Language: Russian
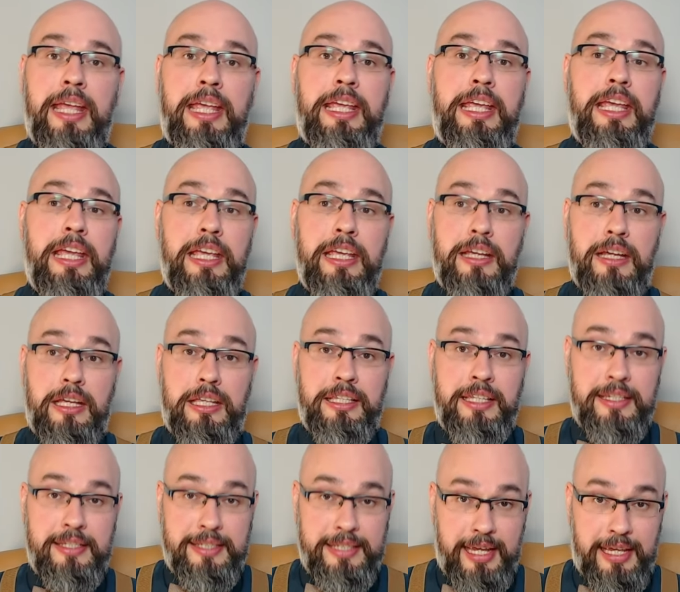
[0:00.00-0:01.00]
и
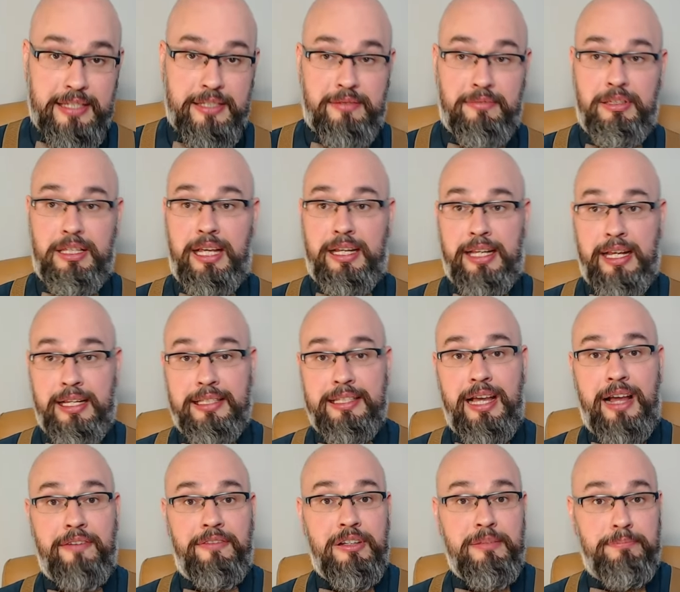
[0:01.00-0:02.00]
естественно,
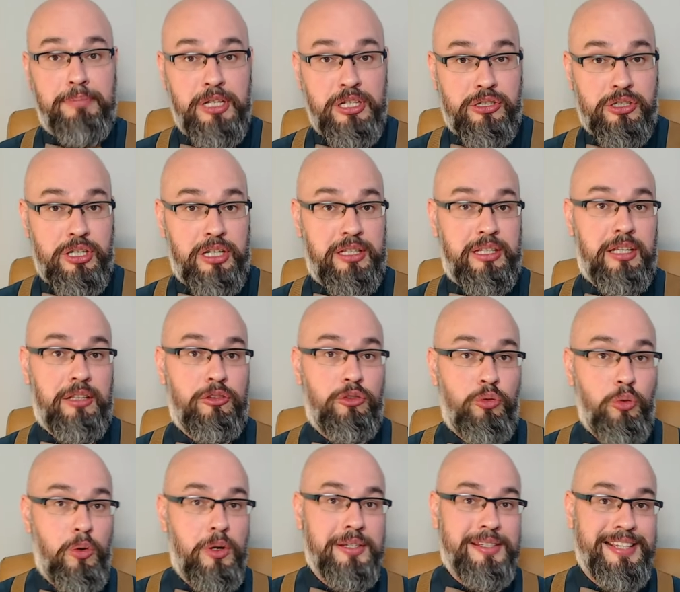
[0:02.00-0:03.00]
когда вы пишете
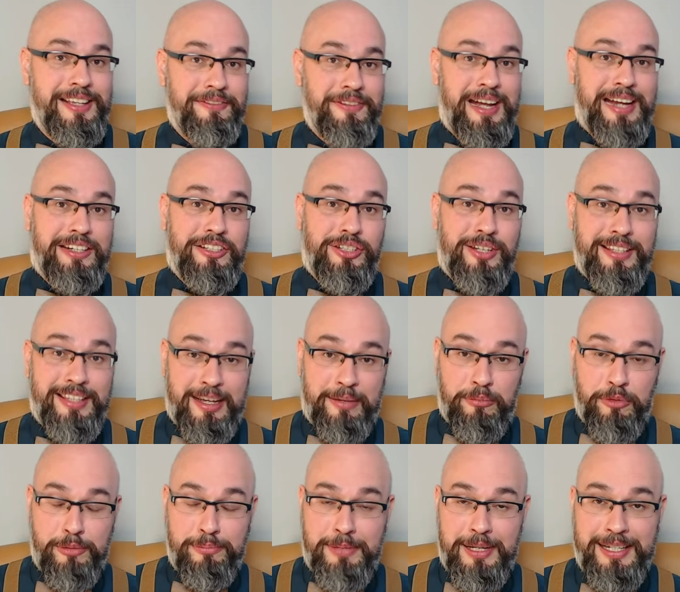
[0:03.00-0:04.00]
до завершения
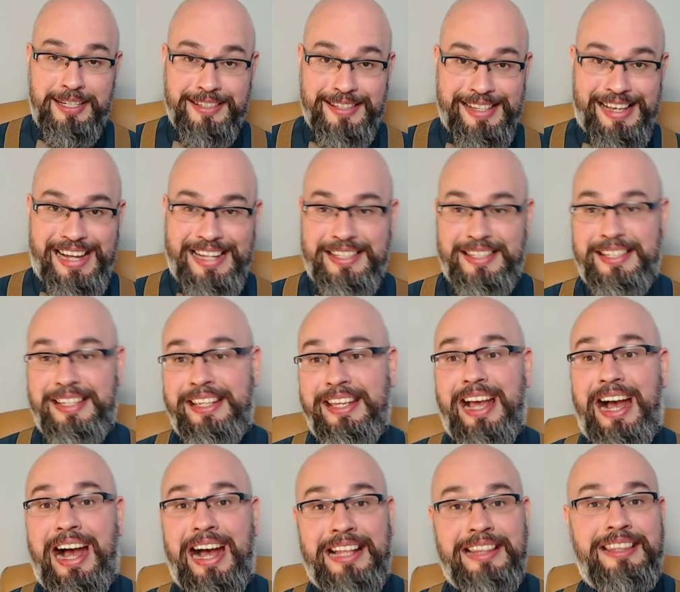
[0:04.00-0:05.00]

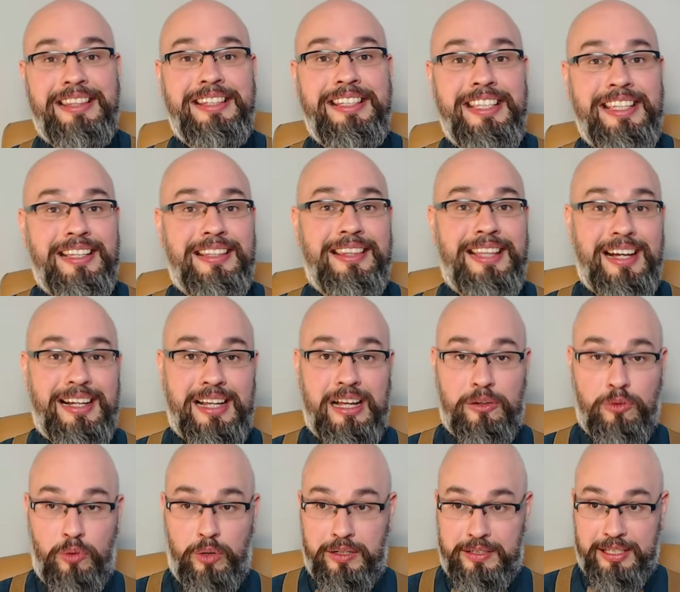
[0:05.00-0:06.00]
мобилизации а не до
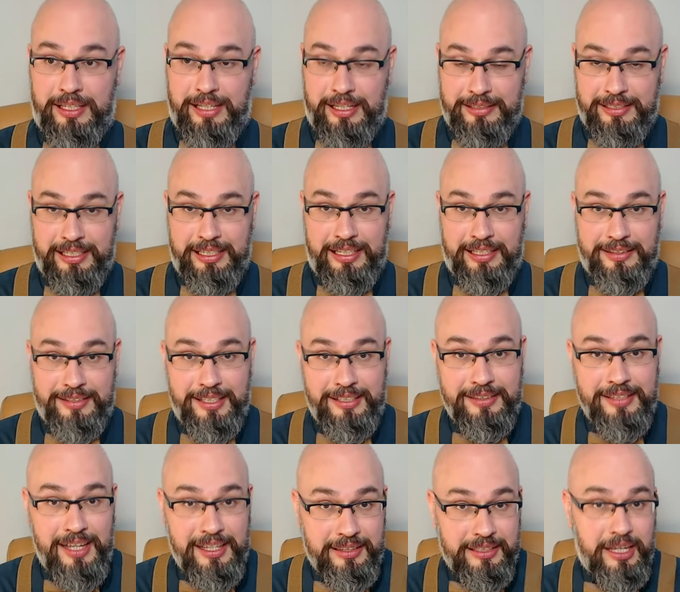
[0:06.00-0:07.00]
какой-то конкретной
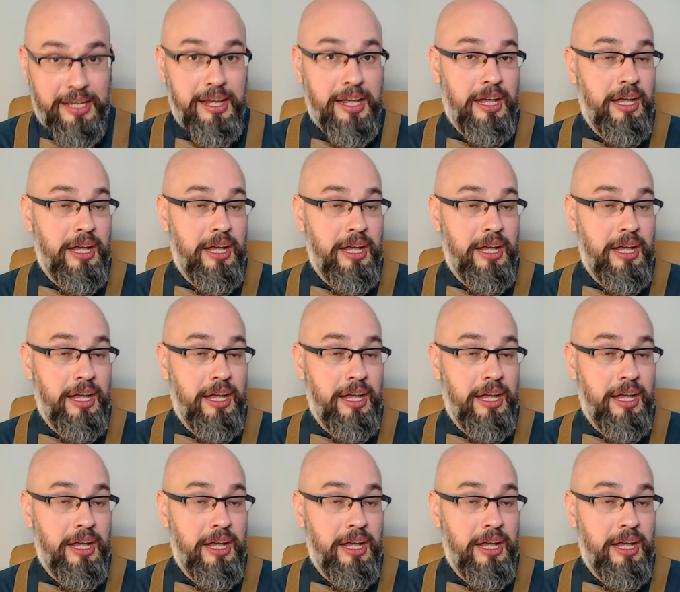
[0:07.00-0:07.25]
даты,